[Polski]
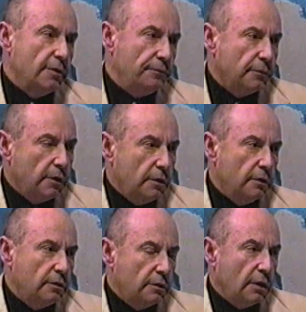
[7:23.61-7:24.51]
e,
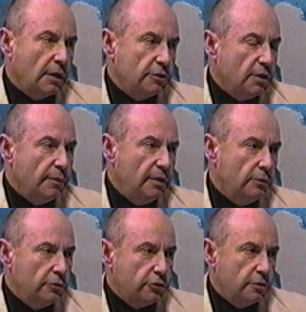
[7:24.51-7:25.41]
taka
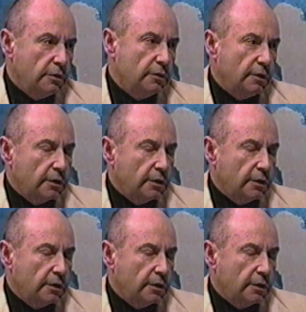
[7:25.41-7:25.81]
działalność e, mhm.